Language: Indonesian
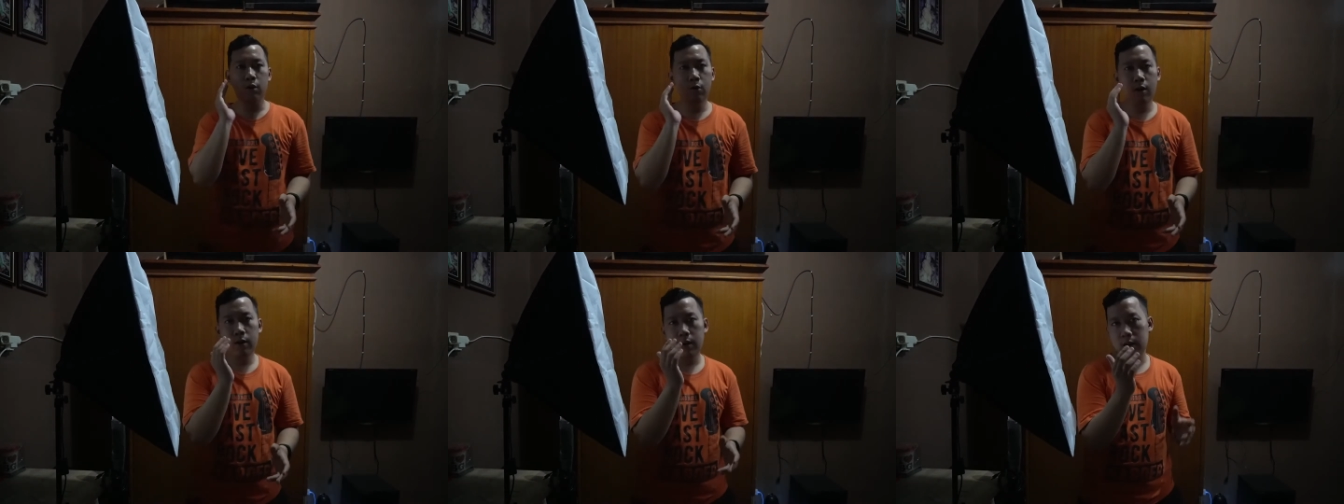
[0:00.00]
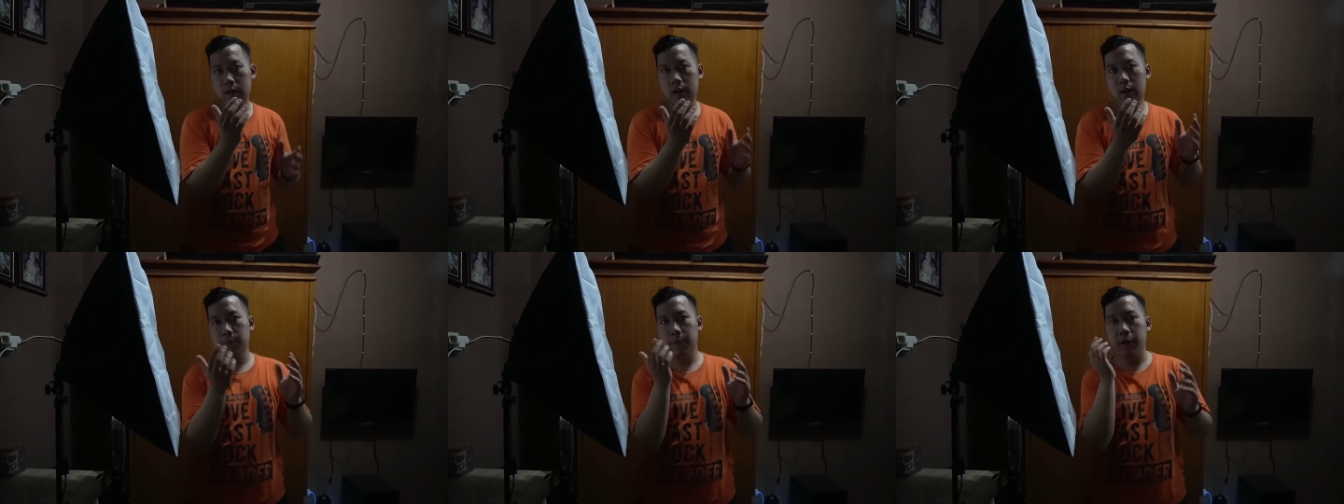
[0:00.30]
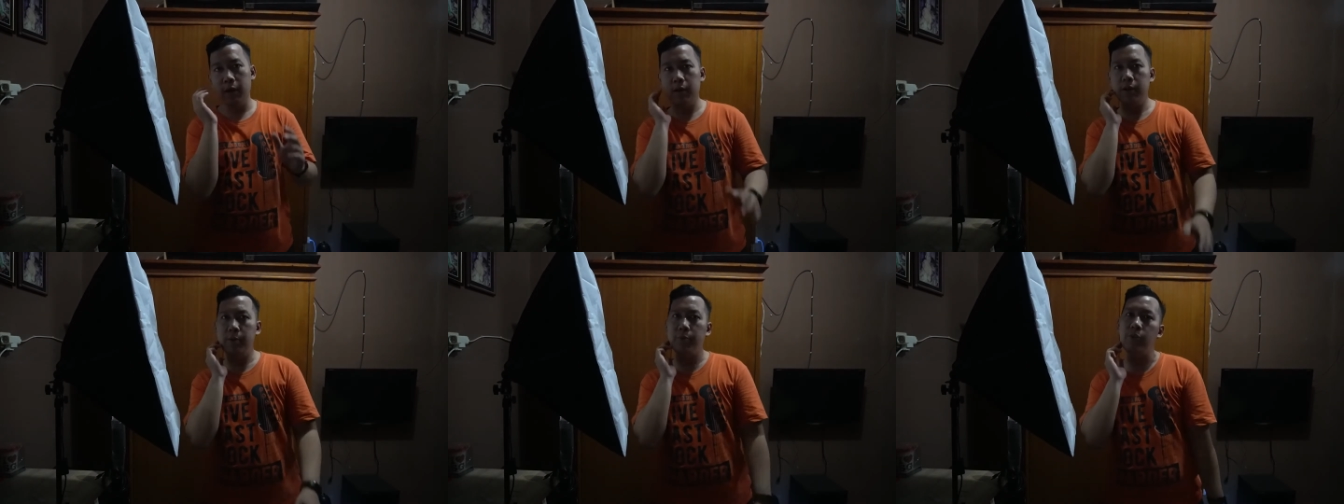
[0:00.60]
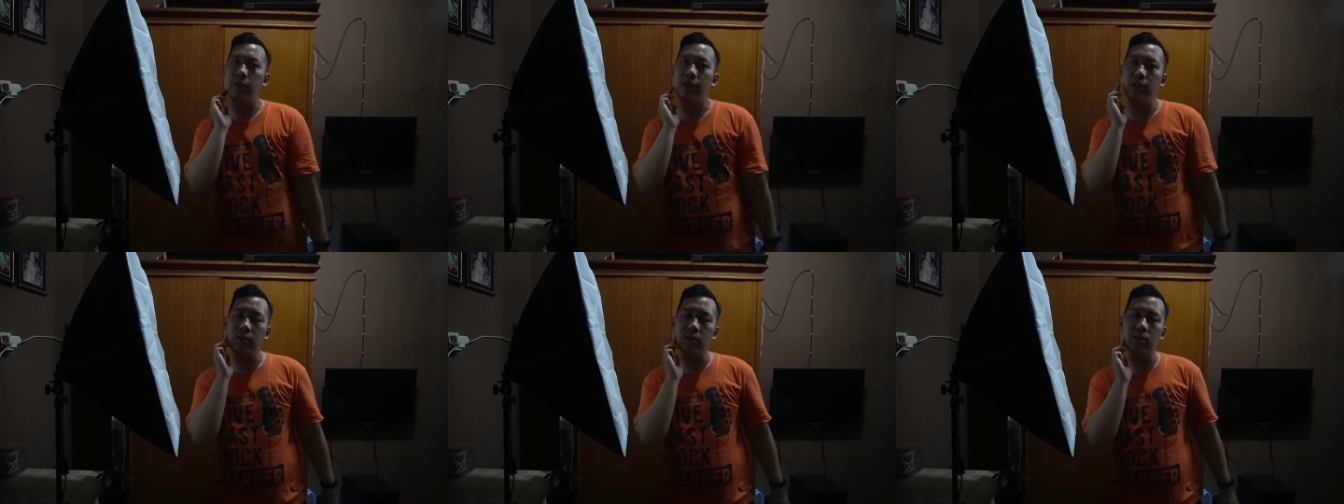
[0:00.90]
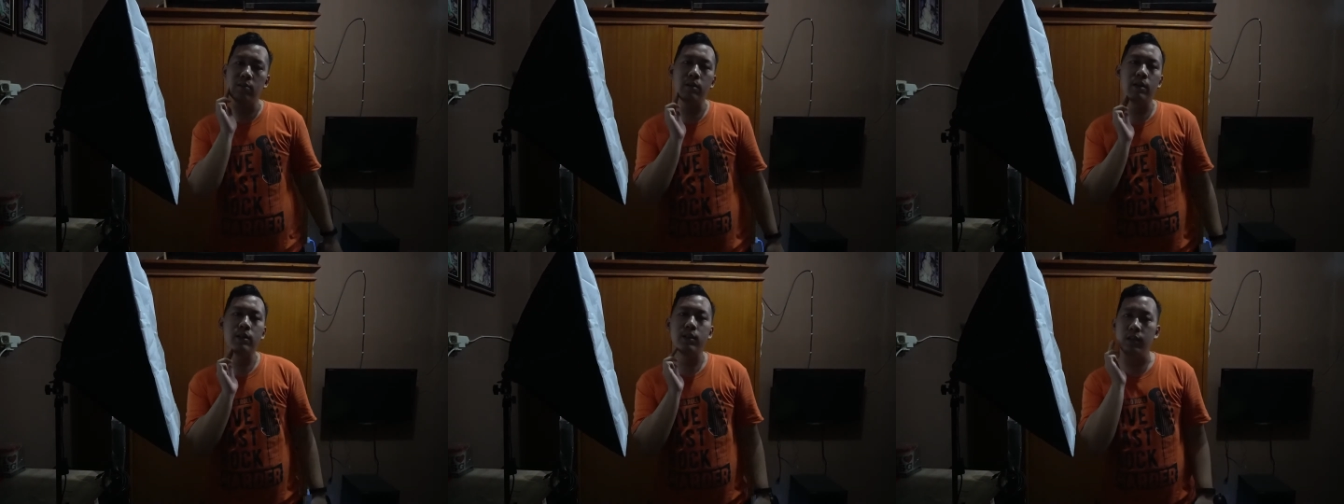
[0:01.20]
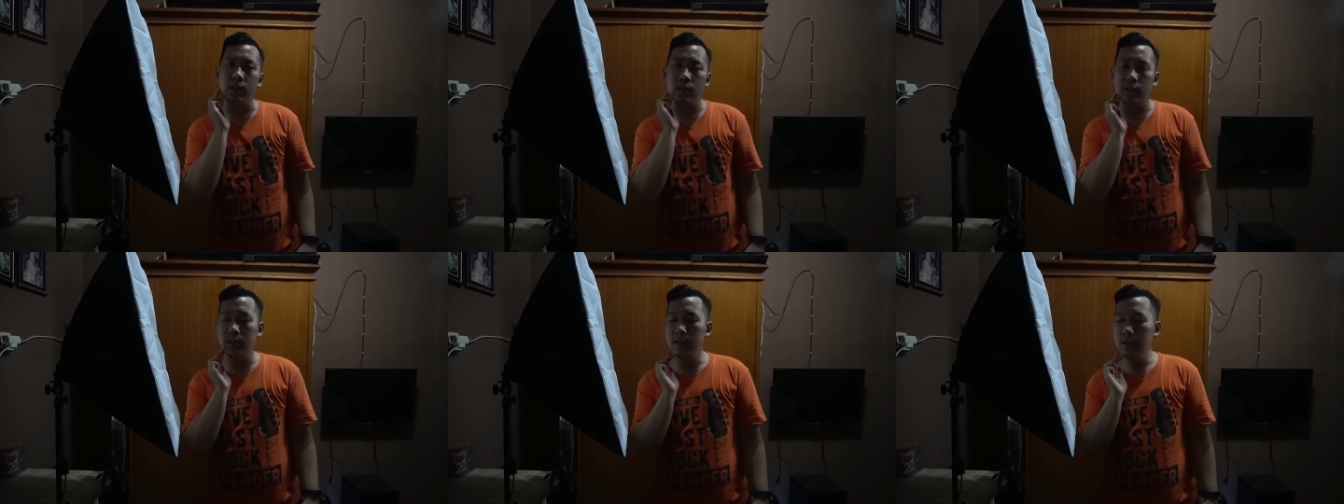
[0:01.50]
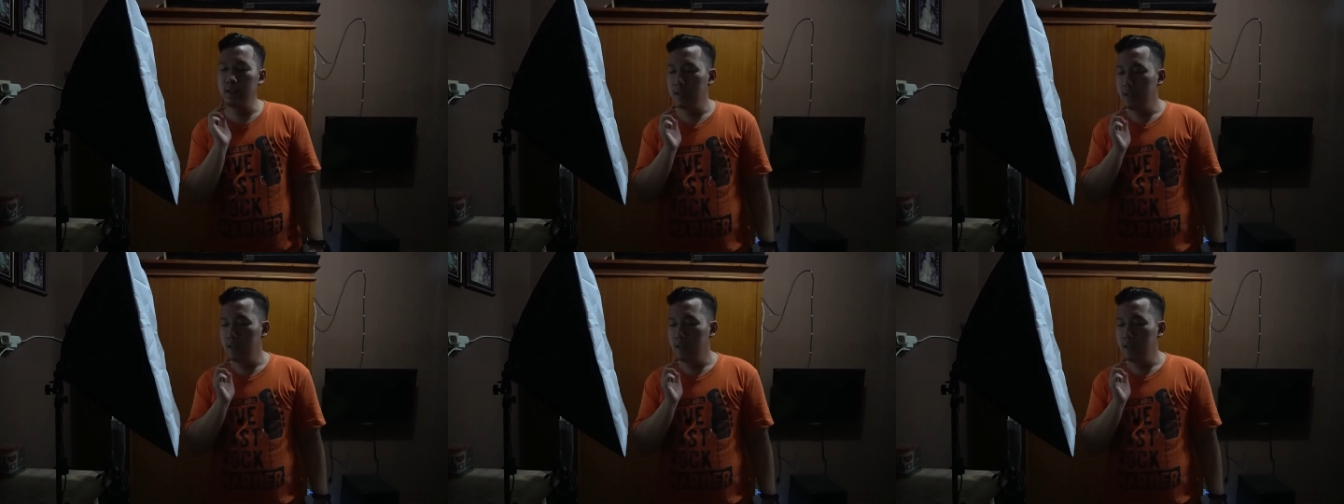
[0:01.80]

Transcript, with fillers: gue agak gelap ya di mungkin di sebelah sini ya